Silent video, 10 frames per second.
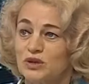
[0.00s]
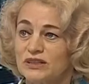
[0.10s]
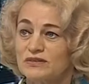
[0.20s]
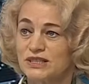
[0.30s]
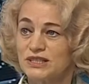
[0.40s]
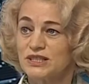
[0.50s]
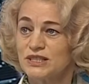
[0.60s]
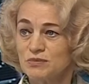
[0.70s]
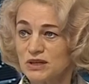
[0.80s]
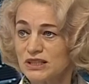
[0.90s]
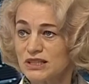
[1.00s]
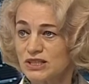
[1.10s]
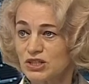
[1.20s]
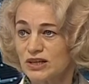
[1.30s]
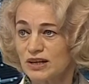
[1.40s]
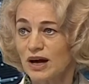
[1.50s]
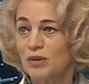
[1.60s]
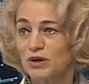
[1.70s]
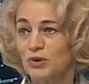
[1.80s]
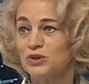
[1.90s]
более 27 тысяч,
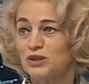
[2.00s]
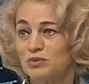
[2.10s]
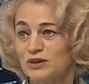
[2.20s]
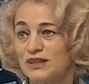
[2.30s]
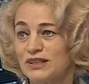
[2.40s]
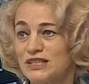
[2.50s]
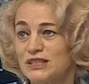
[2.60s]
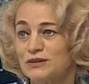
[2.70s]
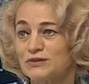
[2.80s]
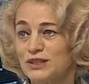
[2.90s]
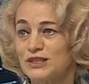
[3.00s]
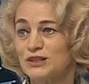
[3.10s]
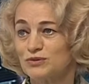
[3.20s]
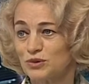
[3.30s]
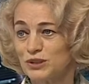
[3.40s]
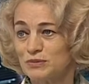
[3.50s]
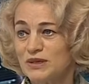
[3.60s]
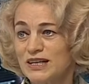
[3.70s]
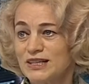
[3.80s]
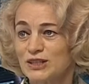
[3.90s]
а приходит первоклассников 38.
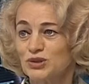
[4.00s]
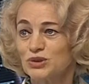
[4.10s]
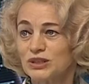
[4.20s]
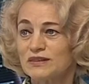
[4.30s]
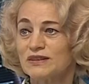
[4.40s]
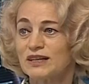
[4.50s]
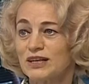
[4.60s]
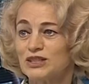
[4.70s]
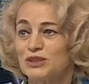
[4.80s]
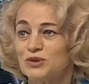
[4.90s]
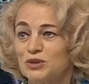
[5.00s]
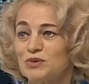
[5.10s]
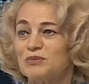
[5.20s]
За счет этого каждый год